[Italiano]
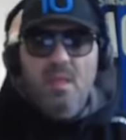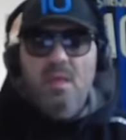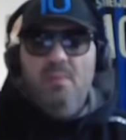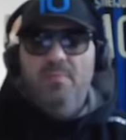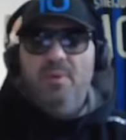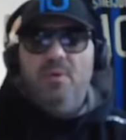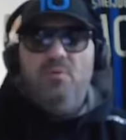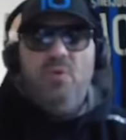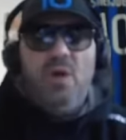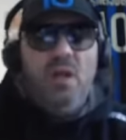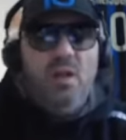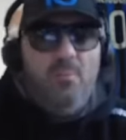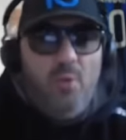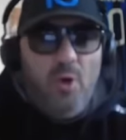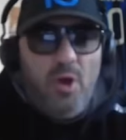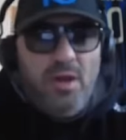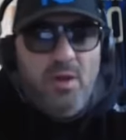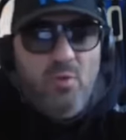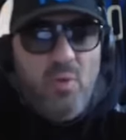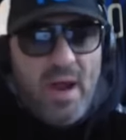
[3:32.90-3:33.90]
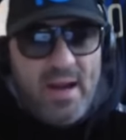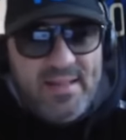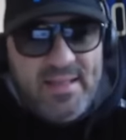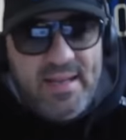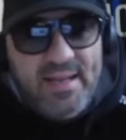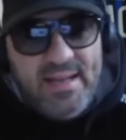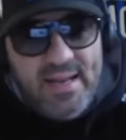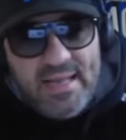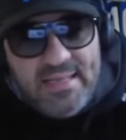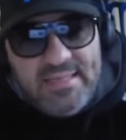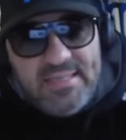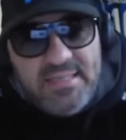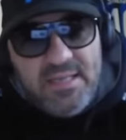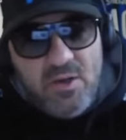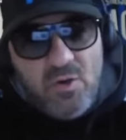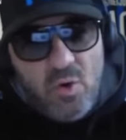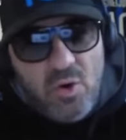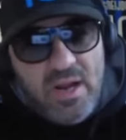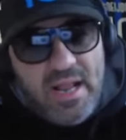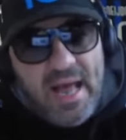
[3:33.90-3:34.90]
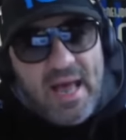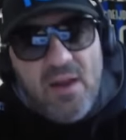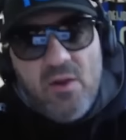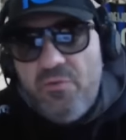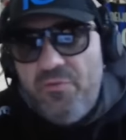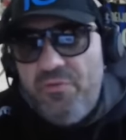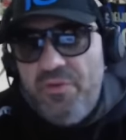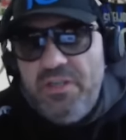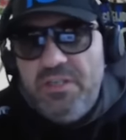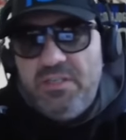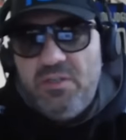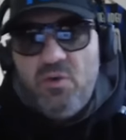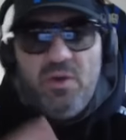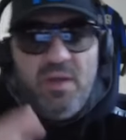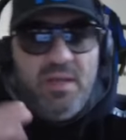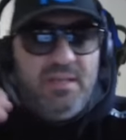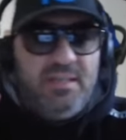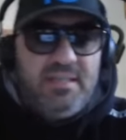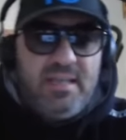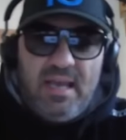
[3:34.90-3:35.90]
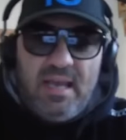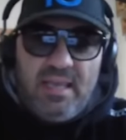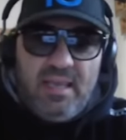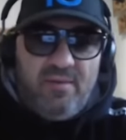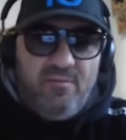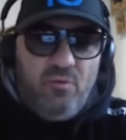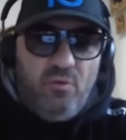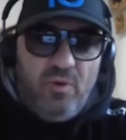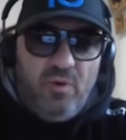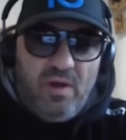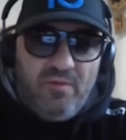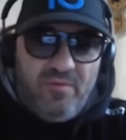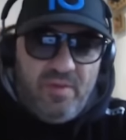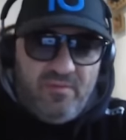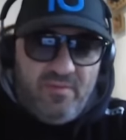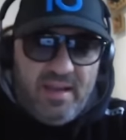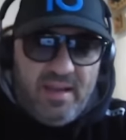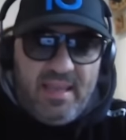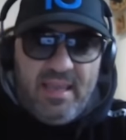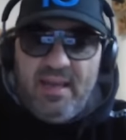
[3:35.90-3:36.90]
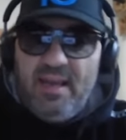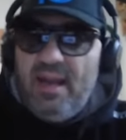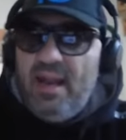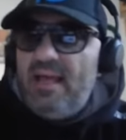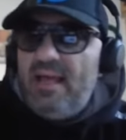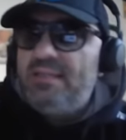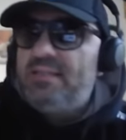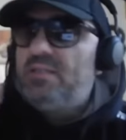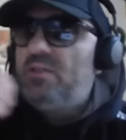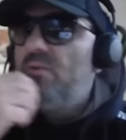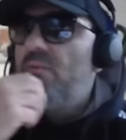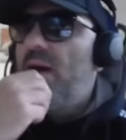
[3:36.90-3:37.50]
Per quello poi riguarda il classico calo fisico che Inzaghi aveva anche alla Lazio,